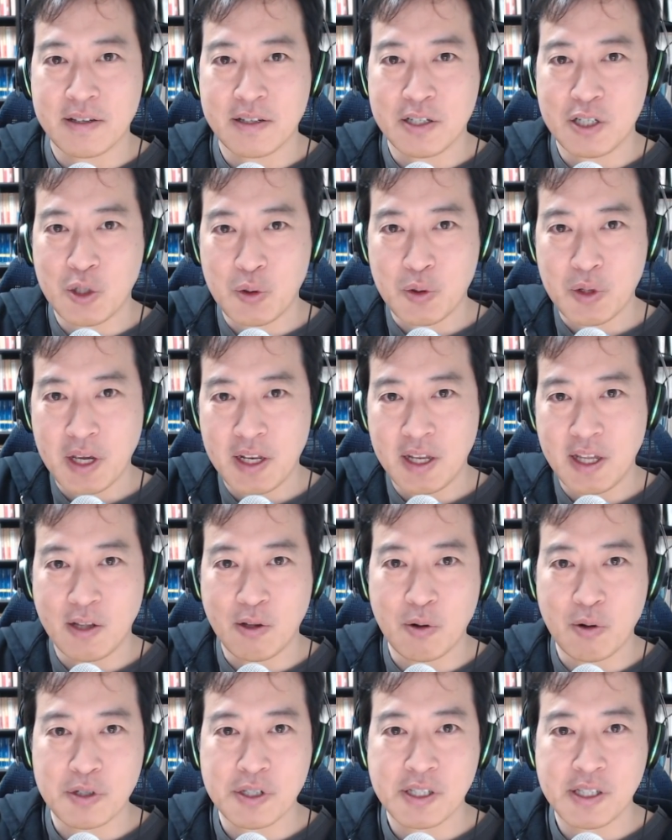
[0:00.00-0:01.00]
上下に
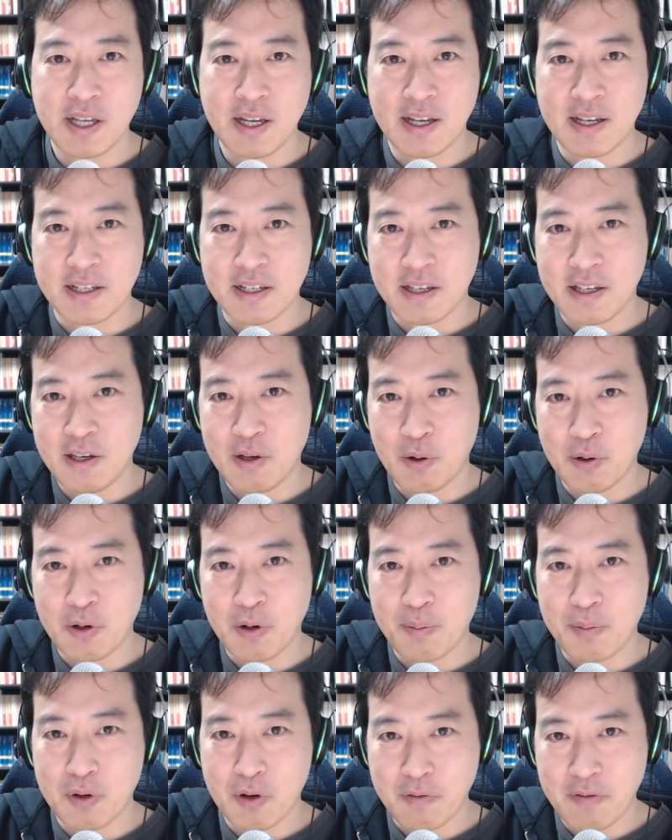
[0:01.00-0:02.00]
移動して気温
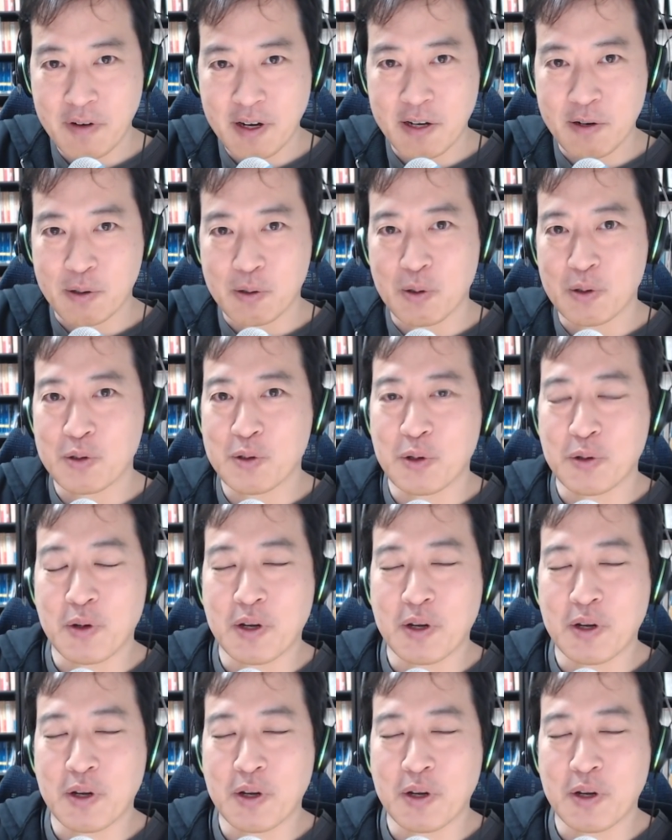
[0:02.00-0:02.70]
のプロファイルを取ることが